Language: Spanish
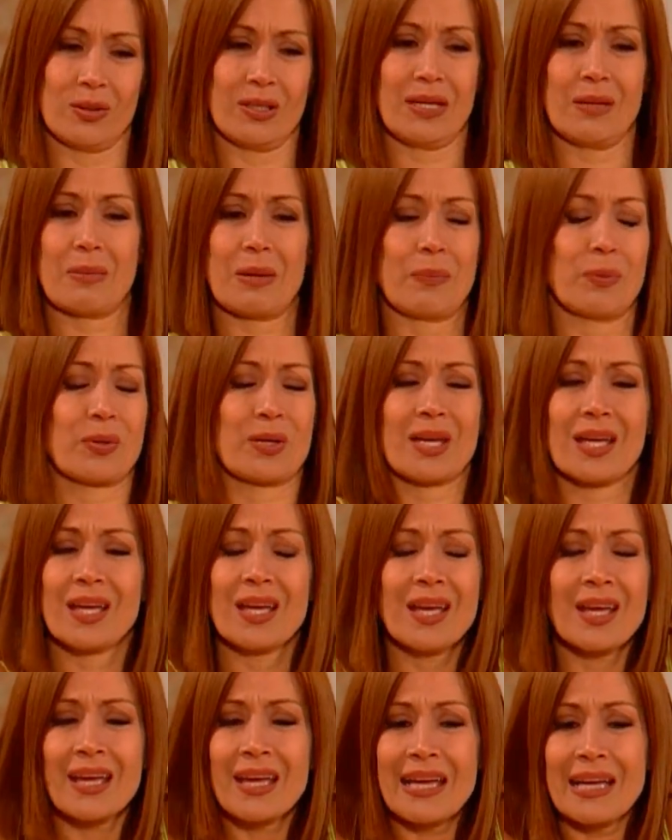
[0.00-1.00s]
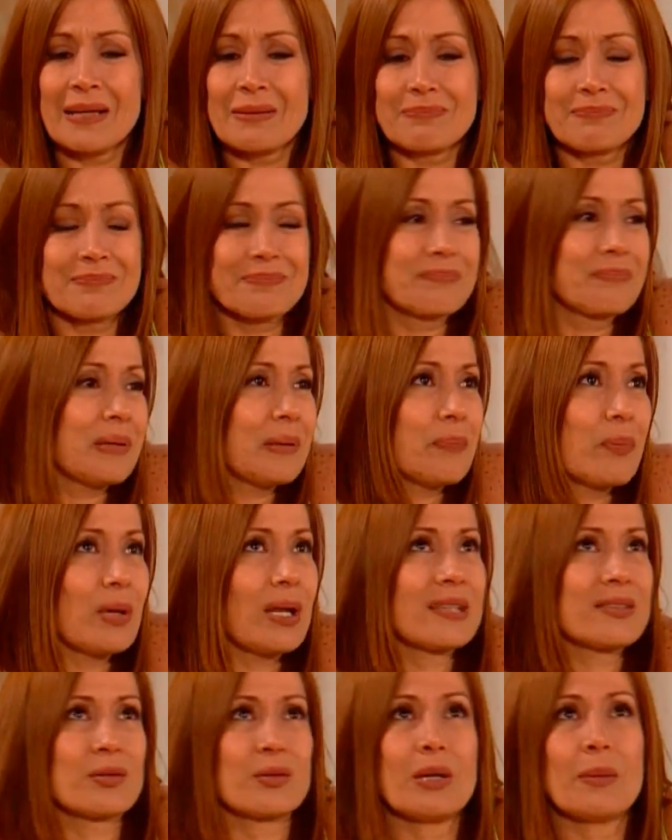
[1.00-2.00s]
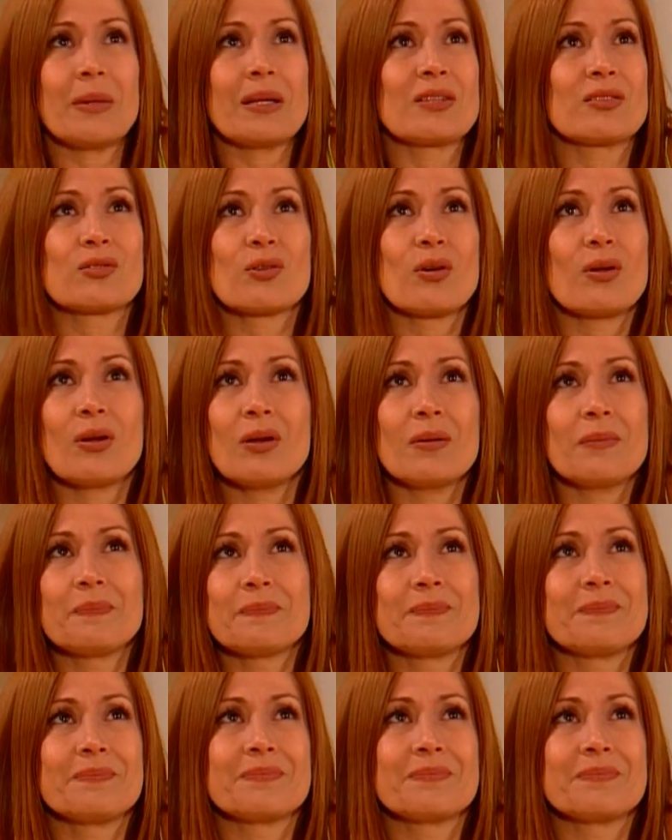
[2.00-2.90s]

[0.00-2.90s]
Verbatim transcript: Herma, porque Pipo y la señora Marisol